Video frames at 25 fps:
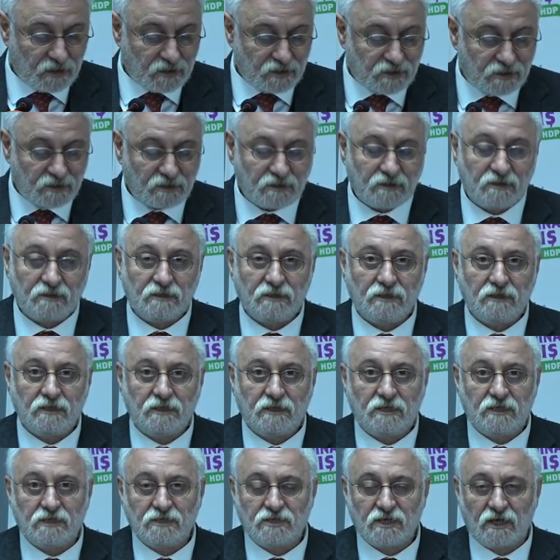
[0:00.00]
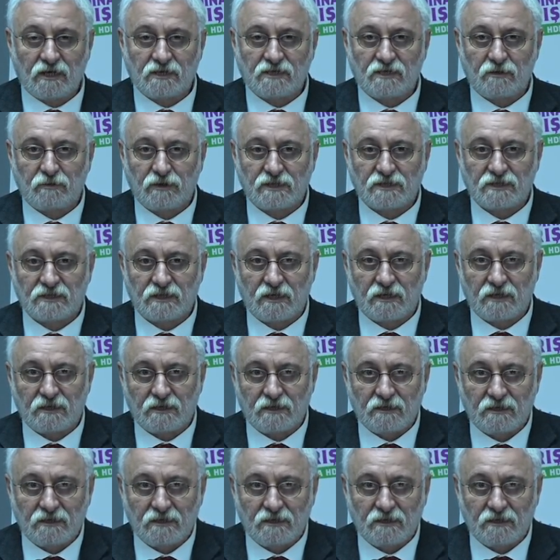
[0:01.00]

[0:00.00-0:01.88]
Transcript: Şimdi ikinci aşamasına